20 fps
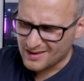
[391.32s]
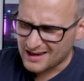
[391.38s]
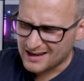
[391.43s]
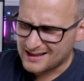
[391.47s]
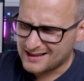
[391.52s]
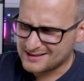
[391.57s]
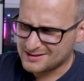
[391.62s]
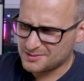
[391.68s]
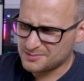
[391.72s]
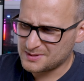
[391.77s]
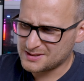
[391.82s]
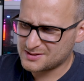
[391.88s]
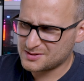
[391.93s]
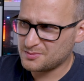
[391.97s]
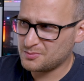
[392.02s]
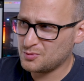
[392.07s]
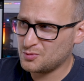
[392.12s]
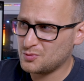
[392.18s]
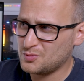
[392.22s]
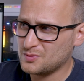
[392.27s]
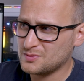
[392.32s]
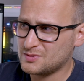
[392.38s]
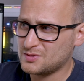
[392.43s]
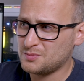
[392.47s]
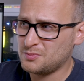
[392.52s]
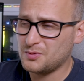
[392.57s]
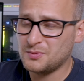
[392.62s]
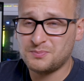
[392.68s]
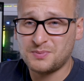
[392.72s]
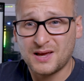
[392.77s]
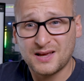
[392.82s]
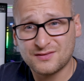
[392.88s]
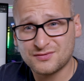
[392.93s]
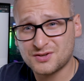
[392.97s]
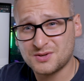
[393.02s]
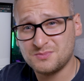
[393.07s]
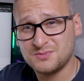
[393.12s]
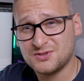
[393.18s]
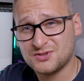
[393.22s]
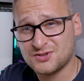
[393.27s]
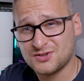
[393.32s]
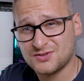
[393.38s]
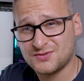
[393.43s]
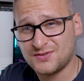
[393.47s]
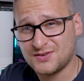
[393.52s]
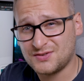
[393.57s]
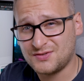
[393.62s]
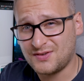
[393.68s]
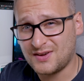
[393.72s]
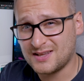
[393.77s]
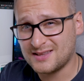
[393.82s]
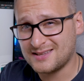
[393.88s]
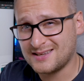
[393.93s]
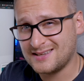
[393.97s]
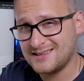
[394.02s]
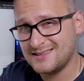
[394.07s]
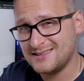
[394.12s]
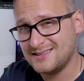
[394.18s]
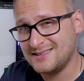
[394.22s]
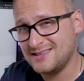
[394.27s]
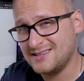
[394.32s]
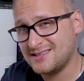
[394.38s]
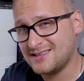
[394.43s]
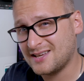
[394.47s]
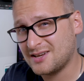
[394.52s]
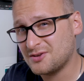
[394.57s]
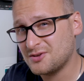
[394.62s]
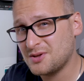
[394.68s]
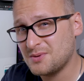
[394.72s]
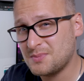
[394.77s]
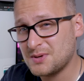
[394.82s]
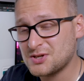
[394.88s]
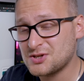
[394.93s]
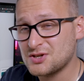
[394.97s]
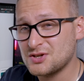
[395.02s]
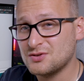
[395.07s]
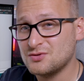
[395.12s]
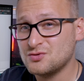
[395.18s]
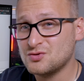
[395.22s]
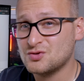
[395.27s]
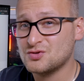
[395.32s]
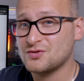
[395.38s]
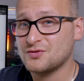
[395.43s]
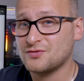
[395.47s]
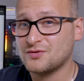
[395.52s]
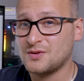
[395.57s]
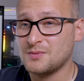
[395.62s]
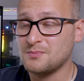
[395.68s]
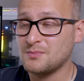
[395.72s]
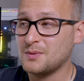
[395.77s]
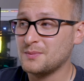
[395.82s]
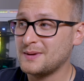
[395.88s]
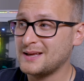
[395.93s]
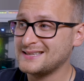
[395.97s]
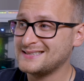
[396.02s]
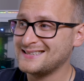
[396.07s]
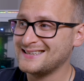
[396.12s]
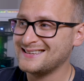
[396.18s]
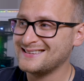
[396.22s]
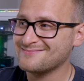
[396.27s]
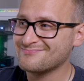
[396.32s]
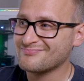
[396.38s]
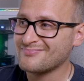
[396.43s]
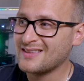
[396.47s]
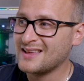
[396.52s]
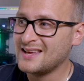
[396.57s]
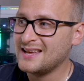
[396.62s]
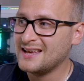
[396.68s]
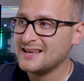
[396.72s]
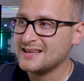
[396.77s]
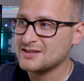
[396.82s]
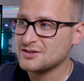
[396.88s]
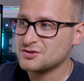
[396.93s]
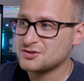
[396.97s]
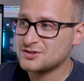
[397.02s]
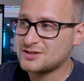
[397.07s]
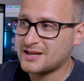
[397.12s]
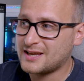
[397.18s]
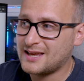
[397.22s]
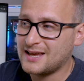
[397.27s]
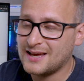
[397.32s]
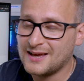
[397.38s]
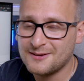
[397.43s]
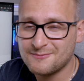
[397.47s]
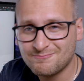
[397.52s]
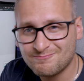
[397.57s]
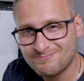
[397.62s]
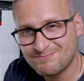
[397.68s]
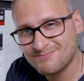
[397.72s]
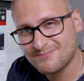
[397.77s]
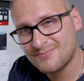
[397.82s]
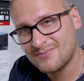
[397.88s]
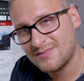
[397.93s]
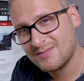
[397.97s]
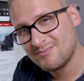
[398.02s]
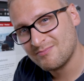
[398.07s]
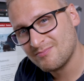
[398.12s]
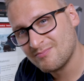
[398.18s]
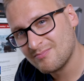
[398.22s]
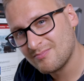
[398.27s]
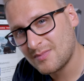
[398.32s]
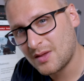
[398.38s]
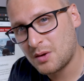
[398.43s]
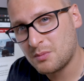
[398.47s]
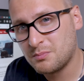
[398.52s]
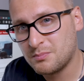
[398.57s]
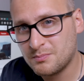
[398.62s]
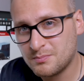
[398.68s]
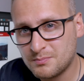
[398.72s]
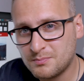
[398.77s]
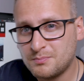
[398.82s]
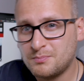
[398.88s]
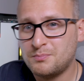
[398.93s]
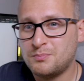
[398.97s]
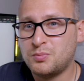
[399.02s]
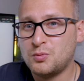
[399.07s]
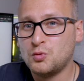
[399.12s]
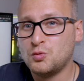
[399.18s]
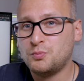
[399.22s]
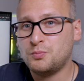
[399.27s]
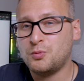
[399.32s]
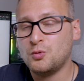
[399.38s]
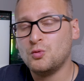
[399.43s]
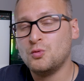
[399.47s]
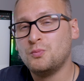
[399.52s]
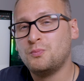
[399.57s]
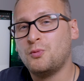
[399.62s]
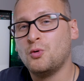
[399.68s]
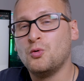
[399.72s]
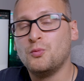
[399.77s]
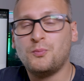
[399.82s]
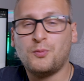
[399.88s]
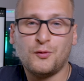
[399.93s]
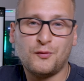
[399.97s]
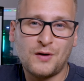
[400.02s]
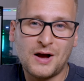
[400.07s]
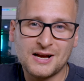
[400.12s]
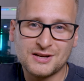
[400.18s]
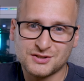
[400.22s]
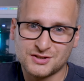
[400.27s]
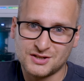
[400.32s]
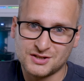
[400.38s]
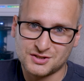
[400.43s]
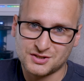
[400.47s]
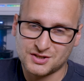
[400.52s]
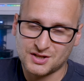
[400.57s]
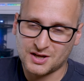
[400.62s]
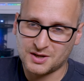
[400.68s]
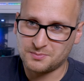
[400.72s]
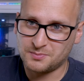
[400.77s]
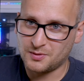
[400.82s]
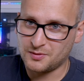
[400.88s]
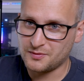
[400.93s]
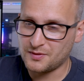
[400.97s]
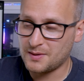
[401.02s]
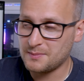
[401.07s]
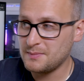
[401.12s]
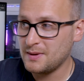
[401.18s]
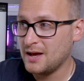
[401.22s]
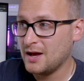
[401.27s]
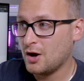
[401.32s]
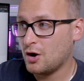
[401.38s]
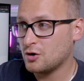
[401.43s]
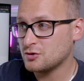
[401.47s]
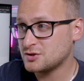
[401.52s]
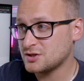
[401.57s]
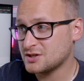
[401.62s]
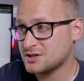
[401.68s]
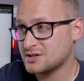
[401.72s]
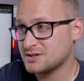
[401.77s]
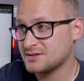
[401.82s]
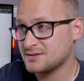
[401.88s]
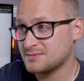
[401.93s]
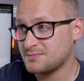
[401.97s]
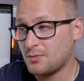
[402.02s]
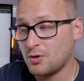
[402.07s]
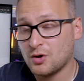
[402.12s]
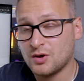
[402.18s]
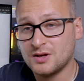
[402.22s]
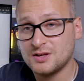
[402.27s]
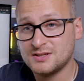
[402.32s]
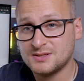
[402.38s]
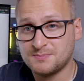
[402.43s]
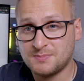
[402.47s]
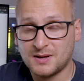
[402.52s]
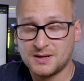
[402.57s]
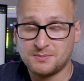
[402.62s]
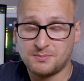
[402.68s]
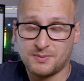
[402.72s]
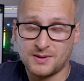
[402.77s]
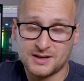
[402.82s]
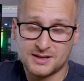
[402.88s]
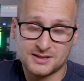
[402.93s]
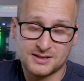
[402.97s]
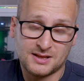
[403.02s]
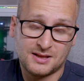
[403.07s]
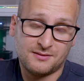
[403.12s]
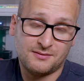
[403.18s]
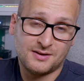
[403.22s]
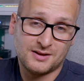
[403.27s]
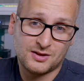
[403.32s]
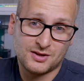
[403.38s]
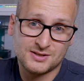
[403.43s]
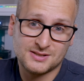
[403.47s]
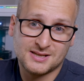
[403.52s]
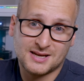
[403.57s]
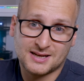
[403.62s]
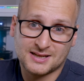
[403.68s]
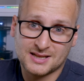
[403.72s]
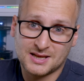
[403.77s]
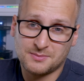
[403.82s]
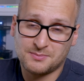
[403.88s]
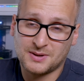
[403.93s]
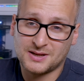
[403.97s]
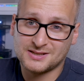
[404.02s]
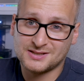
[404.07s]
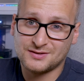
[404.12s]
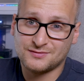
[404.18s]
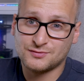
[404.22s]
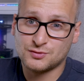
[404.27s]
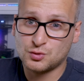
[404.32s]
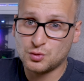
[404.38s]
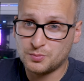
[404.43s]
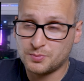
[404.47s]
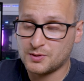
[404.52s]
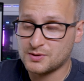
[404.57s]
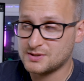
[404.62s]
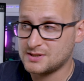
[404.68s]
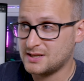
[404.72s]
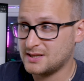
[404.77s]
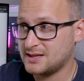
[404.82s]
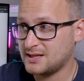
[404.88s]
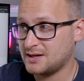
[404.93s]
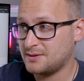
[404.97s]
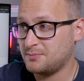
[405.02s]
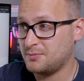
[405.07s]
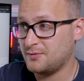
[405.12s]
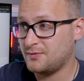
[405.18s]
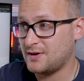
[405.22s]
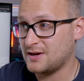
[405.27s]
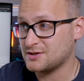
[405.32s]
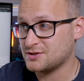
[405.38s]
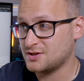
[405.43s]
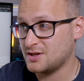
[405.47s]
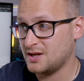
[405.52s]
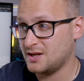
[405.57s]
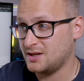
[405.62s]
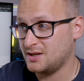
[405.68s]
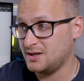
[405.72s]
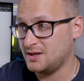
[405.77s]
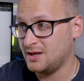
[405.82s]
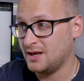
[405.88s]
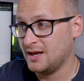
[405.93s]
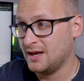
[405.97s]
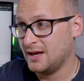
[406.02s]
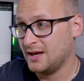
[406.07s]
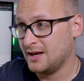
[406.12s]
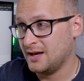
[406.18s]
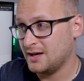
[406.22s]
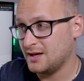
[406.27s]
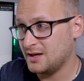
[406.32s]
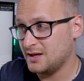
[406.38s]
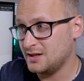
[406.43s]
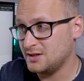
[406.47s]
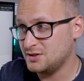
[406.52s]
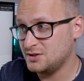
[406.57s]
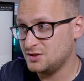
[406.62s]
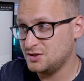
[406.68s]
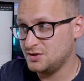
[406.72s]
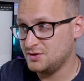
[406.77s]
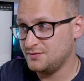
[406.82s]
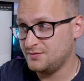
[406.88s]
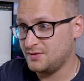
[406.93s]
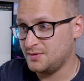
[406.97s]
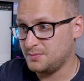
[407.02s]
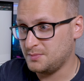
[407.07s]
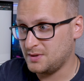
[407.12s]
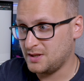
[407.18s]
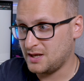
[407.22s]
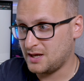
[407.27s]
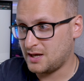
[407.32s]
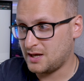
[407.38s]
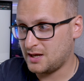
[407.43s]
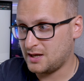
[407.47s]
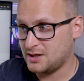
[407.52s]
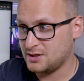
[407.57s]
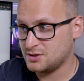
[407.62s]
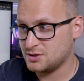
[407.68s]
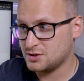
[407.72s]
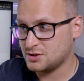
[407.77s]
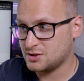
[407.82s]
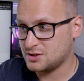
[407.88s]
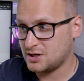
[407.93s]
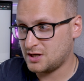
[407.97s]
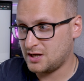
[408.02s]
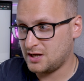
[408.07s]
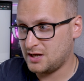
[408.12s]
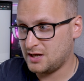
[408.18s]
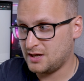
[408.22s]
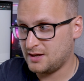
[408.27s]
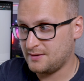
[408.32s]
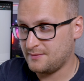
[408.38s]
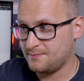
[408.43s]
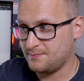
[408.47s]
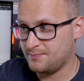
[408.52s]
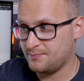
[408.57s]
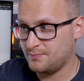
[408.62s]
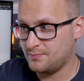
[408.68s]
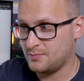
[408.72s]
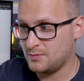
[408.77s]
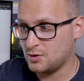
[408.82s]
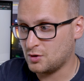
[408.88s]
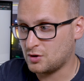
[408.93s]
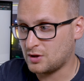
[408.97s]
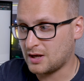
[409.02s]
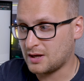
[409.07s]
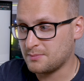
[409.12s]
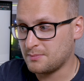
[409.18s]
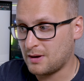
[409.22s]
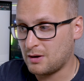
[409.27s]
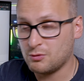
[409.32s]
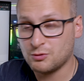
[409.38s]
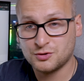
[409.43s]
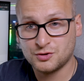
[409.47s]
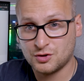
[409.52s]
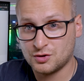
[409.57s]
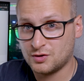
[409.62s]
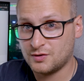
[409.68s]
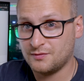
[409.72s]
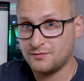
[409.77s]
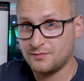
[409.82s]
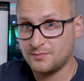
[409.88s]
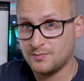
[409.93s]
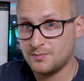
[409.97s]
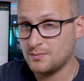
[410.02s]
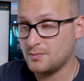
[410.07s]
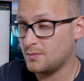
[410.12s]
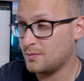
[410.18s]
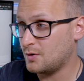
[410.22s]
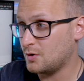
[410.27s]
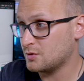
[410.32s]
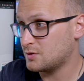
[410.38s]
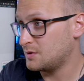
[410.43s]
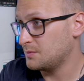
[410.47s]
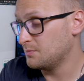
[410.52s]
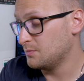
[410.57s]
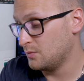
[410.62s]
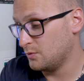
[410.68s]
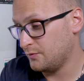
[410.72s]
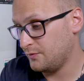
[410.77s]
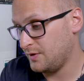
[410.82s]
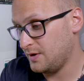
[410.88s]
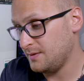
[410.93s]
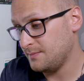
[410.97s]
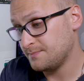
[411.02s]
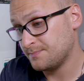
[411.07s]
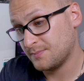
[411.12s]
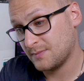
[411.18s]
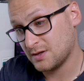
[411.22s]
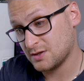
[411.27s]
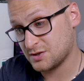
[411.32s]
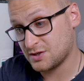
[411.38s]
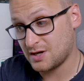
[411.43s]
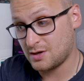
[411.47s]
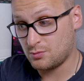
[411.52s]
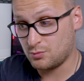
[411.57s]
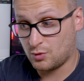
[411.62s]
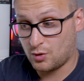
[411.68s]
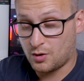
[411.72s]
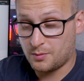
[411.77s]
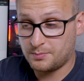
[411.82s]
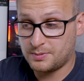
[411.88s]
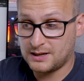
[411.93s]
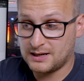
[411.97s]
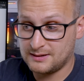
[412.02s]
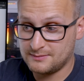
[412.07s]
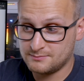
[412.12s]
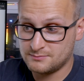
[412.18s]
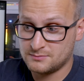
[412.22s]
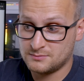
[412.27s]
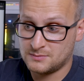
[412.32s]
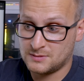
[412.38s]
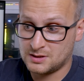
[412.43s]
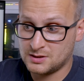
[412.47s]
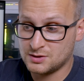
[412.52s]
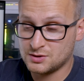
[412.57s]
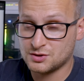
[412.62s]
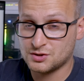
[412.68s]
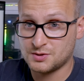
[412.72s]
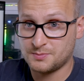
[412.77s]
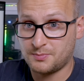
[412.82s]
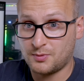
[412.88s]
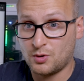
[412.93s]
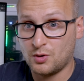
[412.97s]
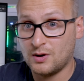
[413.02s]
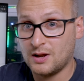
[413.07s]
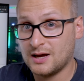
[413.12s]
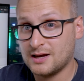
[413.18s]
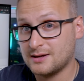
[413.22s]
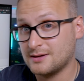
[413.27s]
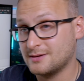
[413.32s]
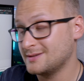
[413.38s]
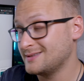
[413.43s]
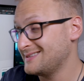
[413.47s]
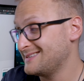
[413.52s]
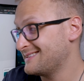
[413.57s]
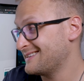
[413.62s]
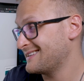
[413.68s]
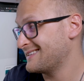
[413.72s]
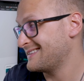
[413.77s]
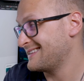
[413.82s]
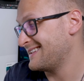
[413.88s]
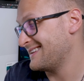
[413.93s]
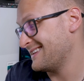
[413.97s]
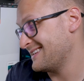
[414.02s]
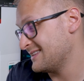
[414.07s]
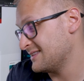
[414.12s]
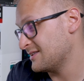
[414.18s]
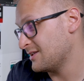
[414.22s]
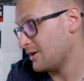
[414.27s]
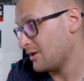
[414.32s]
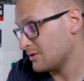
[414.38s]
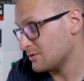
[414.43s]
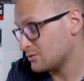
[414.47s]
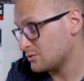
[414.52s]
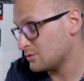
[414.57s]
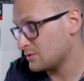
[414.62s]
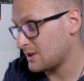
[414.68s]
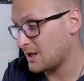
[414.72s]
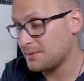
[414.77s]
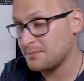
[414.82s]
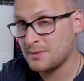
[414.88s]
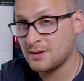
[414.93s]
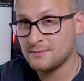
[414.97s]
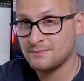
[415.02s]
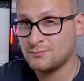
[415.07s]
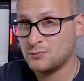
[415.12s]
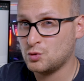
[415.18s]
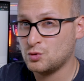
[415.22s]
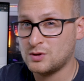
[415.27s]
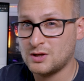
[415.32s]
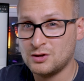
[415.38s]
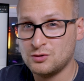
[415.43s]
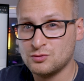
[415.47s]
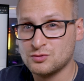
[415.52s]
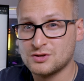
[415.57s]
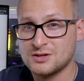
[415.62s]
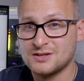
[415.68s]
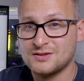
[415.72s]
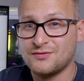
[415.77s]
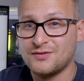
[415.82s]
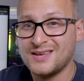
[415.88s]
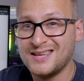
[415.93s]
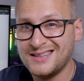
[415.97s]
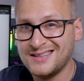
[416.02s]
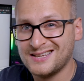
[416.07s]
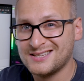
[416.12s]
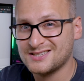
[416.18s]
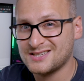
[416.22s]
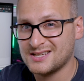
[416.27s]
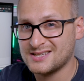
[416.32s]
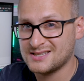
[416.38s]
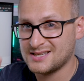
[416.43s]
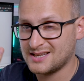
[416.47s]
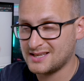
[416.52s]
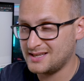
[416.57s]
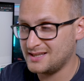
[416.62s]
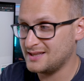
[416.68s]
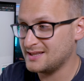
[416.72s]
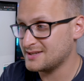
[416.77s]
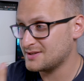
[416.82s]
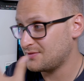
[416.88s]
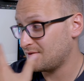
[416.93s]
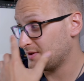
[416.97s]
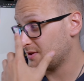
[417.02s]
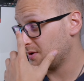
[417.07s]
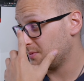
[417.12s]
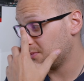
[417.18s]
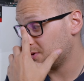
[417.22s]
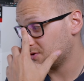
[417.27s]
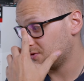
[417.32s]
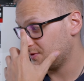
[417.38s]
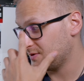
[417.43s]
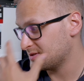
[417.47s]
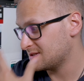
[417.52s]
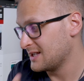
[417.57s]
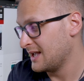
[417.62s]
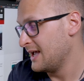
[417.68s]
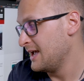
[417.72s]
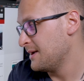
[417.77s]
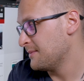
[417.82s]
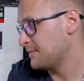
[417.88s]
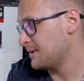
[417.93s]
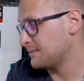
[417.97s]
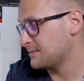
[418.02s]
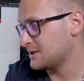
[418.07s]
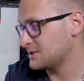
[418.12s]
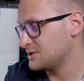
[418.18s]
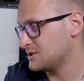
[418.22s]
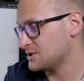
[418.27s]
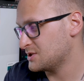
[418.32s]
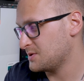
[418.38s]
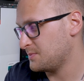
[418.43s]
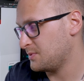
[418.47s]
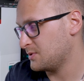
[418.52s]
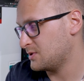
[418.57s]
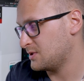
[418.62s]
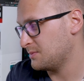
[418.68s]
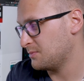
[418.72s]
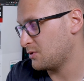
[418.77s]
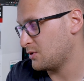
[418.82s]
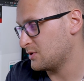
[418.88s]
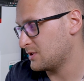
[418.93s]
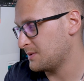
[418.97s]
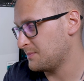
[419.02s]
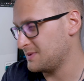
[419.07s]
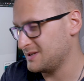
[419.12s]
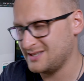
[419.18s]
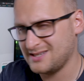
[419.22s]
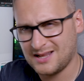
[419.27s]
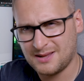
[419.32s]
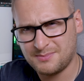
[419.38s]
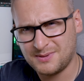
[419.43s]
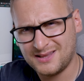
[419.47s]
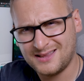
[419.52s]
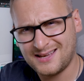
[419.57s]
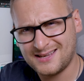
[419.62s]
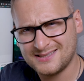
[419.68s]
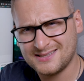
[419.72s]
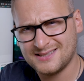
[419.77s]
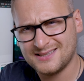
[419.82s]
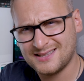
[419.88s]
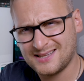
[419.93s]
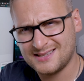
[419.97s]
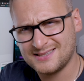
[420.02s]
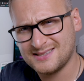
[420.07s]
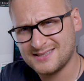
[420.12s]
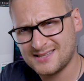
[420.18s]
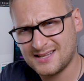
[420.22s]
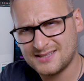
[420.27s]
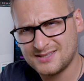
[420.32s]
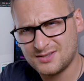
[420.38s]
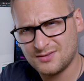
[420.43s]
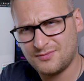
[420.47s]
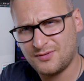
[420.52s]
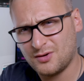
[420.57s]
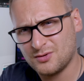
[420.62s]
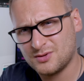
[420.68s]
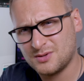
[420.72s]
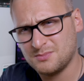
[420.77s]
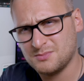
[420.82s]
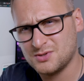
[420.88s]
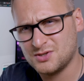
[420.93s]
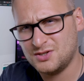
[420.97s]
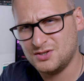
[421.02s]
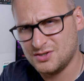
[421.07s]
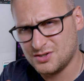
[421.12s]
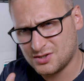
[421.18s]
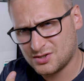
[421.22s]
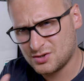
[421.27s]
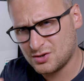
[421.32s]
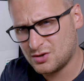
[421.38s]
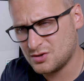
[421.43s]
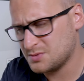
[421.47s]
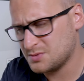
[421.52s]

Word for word: Natomiast to, był, to były pierwsze Mistrzostwa Świata i nikt tego nie bierze już w tym momencie. To jest takie pół, pół, pół poważne, że tak powiem, chociaż z mojej perspektywy to jest jak najbardziej w 100% poważne i e, dziwi mnie, że mm, tak mało się o tym, o tym mówi, że Europa że Polak i tak dalej. No tutaj, ma, tutaj już jest w innych czasach inna świadomość, więc mam nadzieję, że pod tym kątem będzie lepiej. Dajcie, dajcie znać, co Wy o tym myślicie. Czy